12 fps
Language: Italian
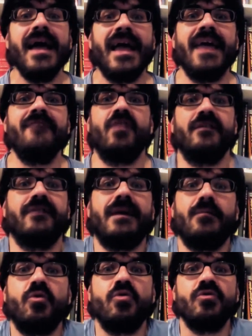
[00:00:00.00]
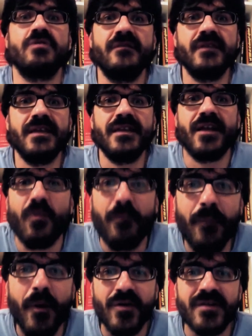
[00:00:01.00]
e volevamo condividere un
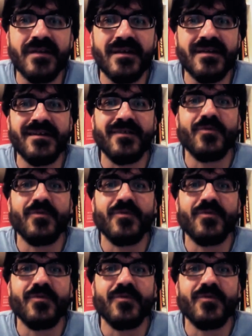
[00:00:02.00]
po' di